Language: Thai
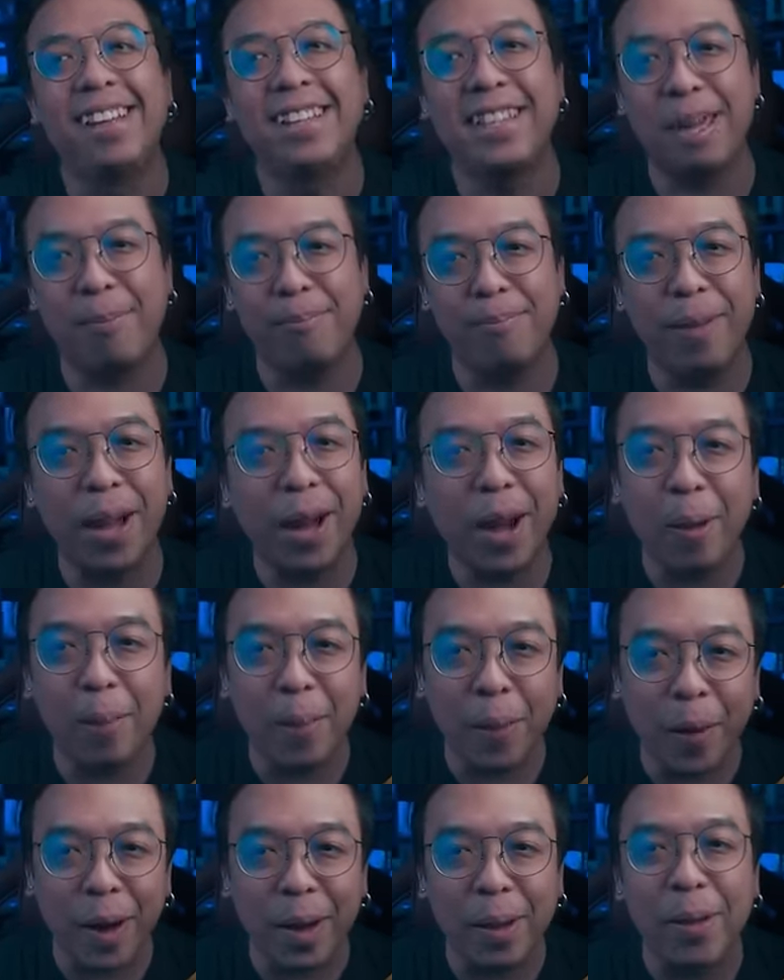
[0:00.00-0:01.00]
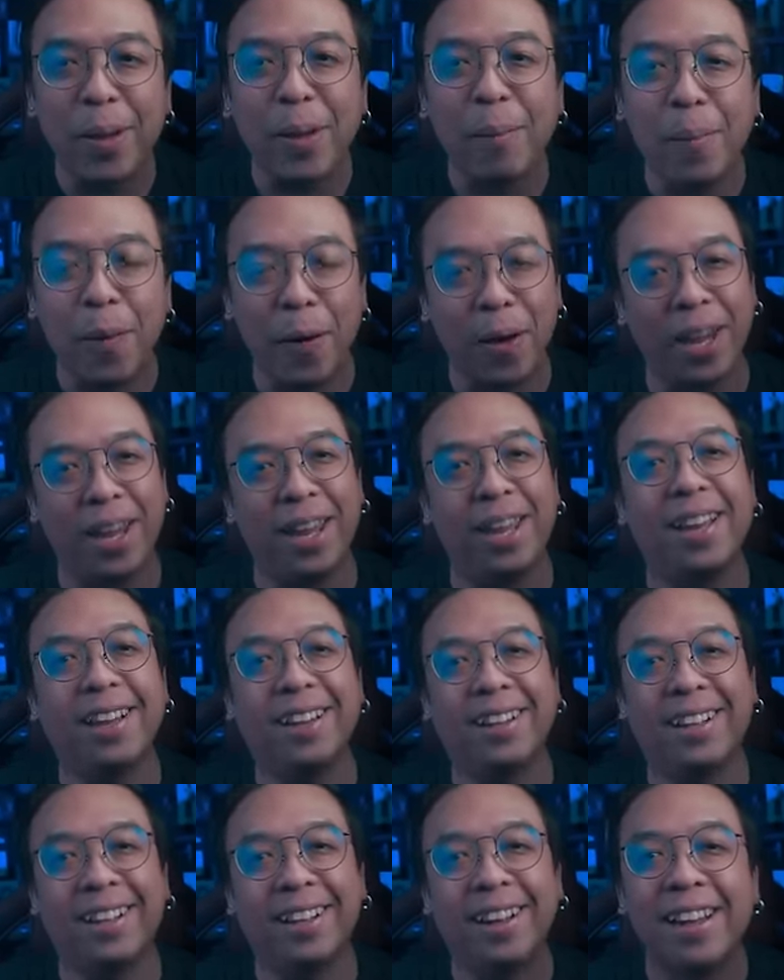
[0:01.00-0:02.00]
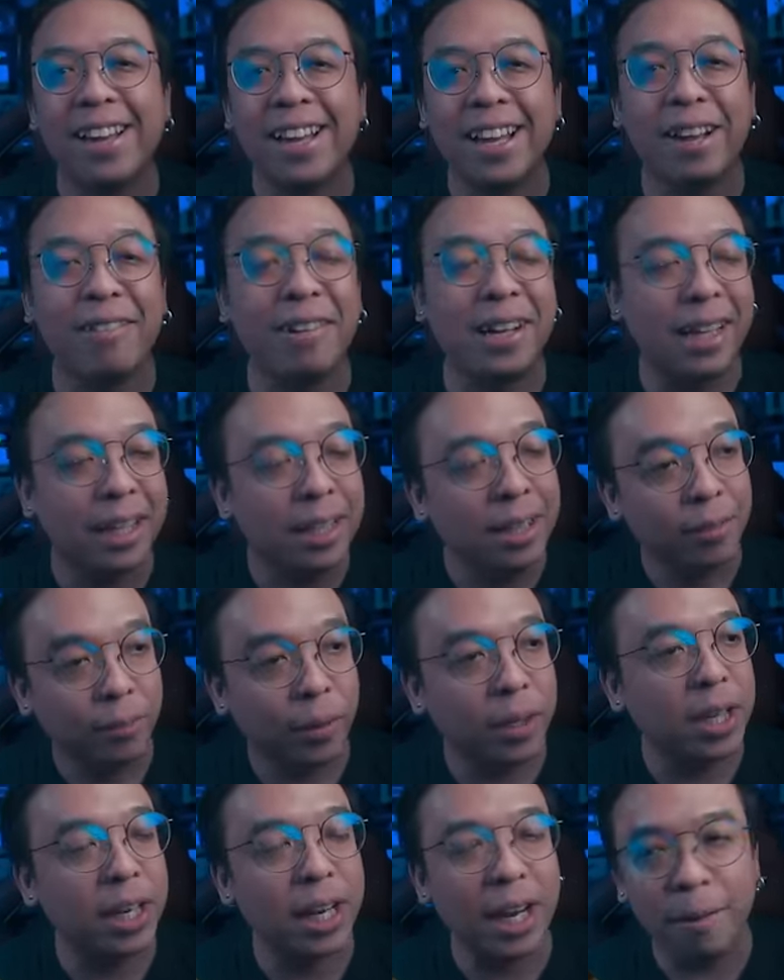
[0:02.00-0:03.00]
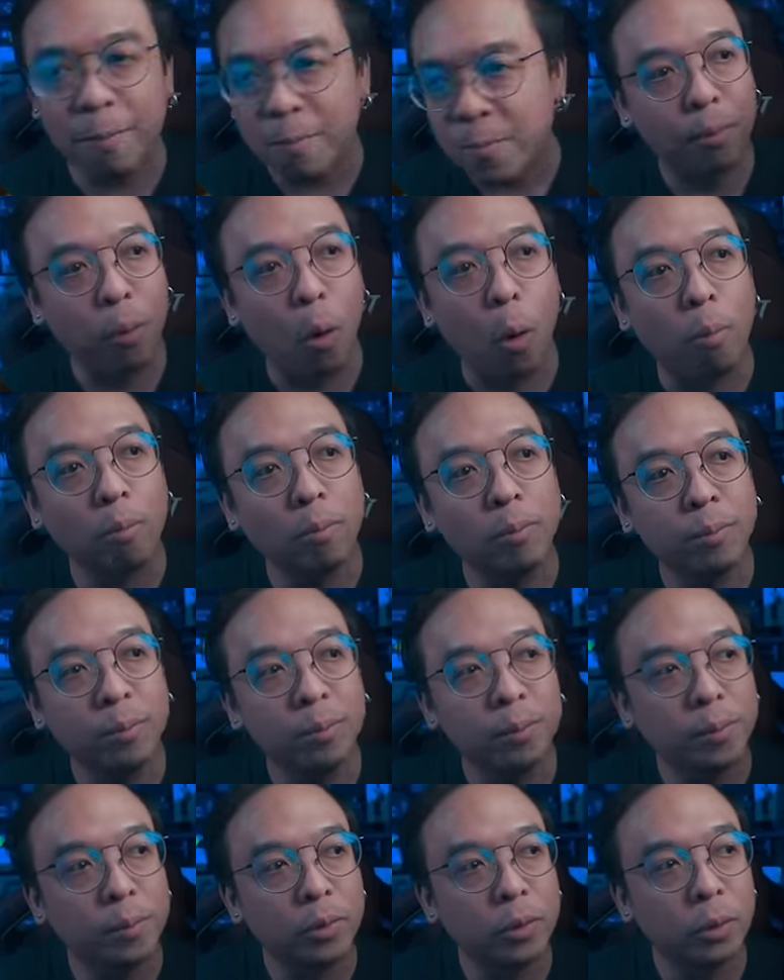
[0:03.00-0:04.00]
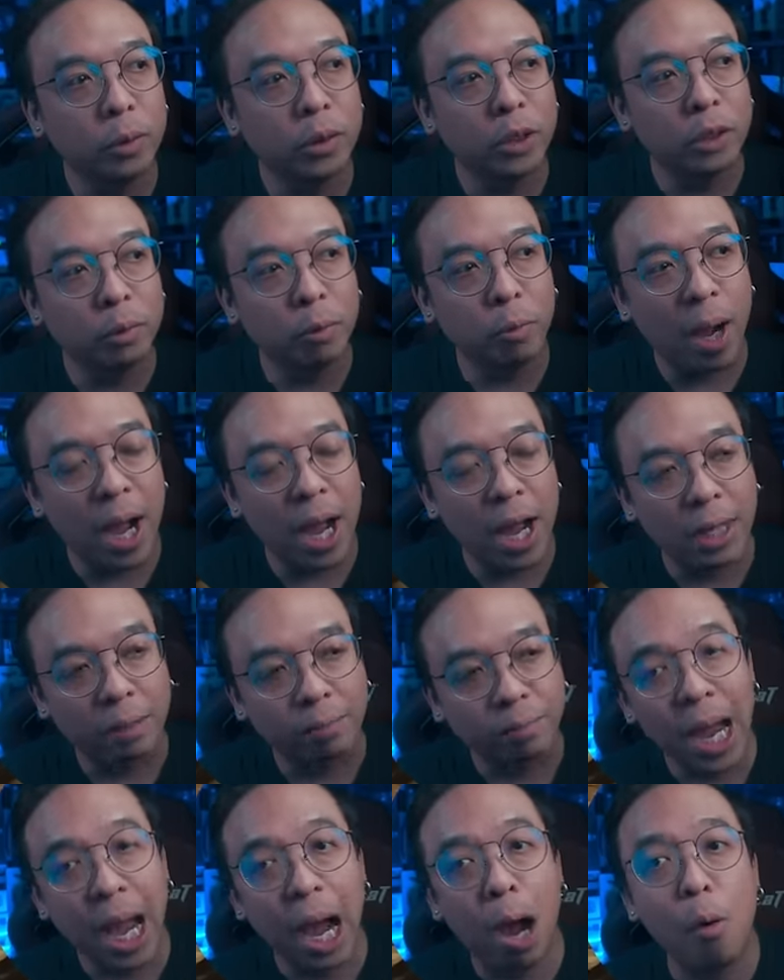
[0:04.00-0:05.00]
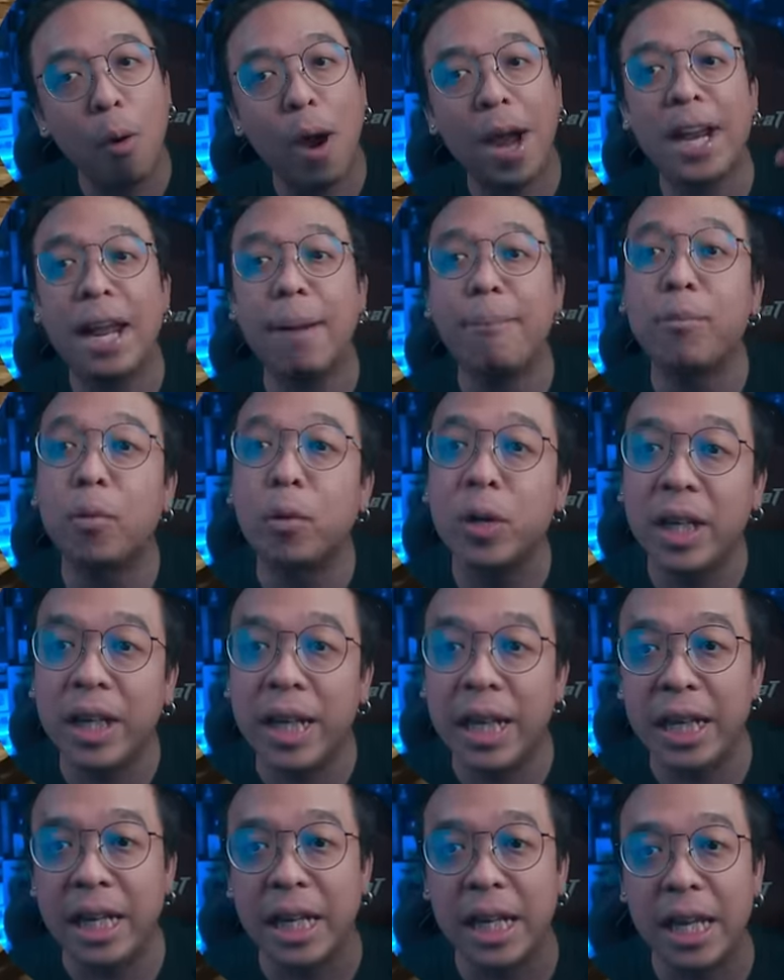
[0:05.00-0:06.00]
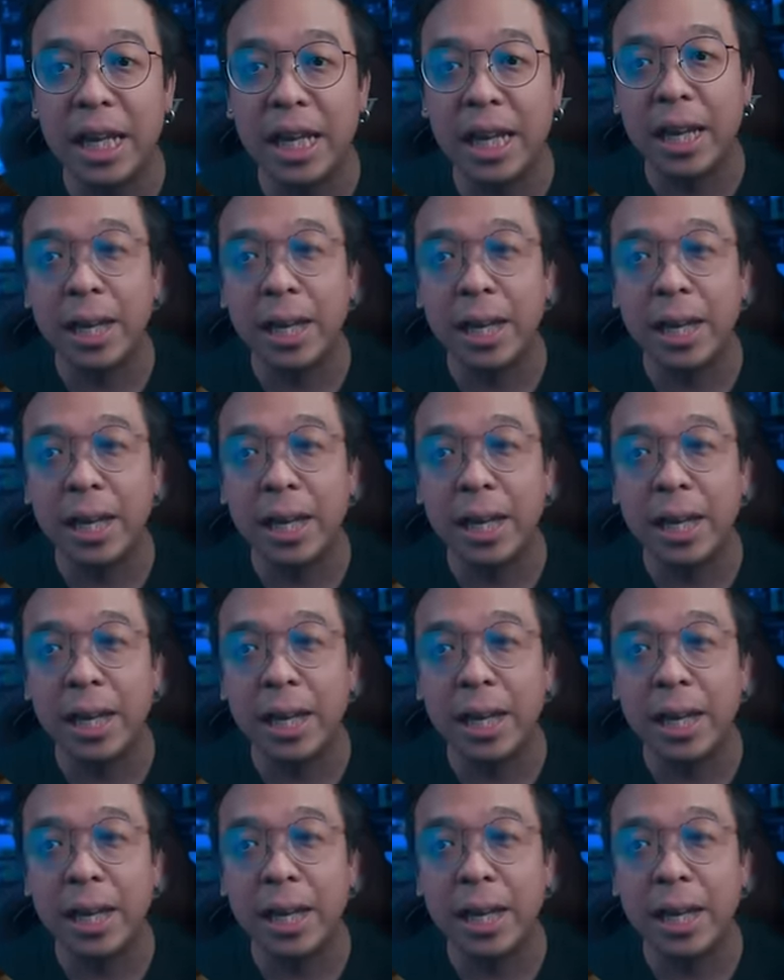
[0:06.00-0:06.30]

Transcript: เจ็บมาก็บ่อยบ่อย ใช่ไหม เพราะฉะนั้นผมรู้สึกว่าเขาอัดแอปตรงนี้ได้ดี